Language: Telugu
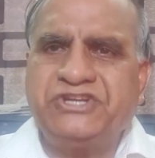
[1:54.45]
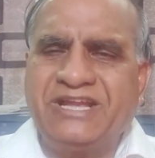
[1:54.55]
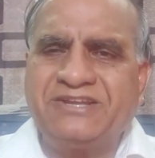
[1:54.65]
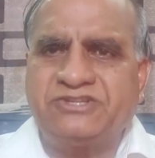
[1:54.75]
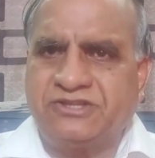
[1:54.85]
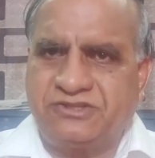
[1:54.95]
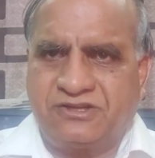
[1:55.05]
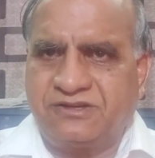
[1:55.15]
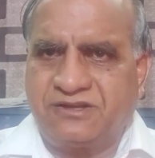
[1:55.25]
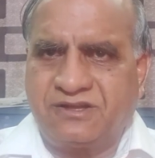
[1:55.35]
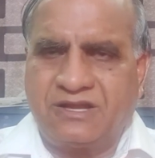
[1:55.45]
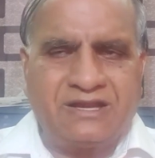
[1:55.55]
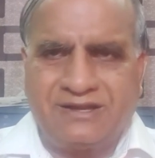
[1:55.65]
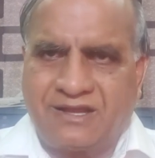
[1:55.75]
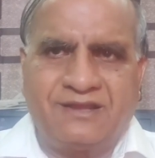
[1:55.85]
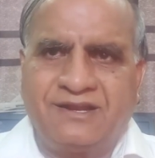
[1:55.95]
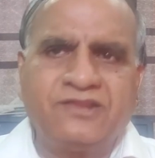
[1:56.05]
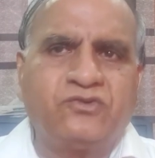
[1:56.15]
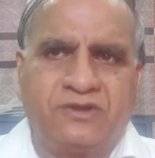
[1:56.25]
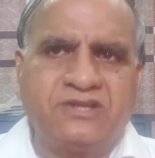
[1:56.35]
షేర్ చేశారట ఆయన
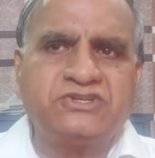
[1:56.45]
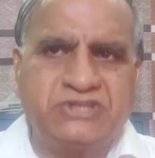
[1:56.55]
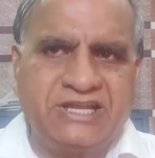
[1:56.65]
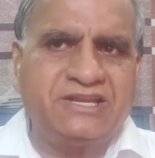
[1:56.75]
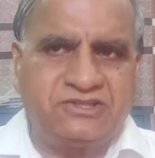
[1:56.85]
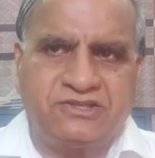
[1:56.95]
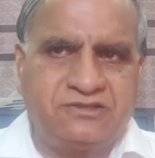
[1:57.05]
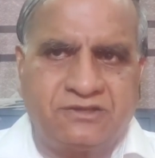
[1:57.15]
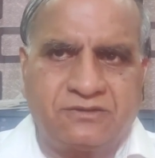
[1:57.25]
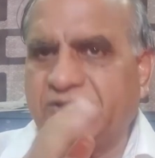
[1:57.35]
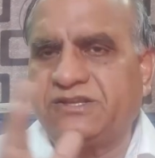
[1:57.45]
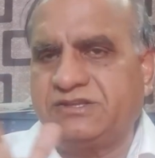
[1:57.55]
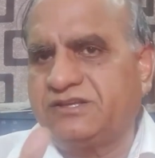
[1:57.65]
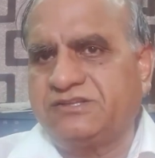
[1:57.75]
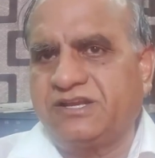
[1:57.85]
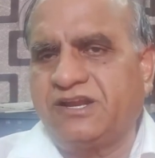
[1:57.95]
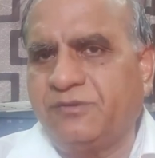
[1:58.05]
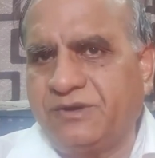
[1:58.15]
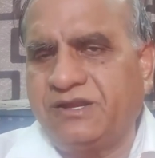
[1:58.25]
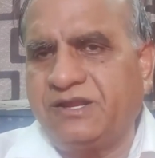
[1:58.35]
రాయలేదు కూడా షేర్ చేశారు షేర్ చేశారు
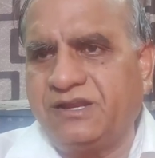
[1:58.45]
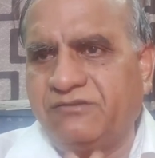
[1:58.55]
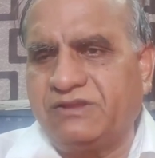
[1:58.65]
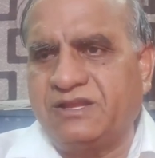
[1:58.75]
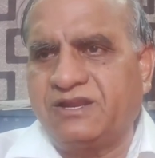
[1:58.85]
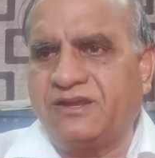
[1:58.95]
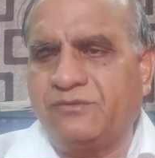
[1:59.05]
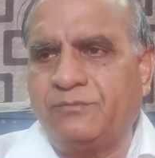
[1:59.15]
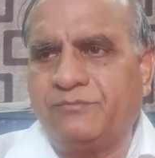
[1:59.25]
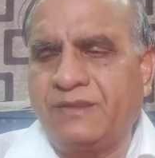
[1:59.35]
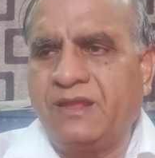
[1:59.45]
కాబట్టి ఈయన వ్యతిరేకం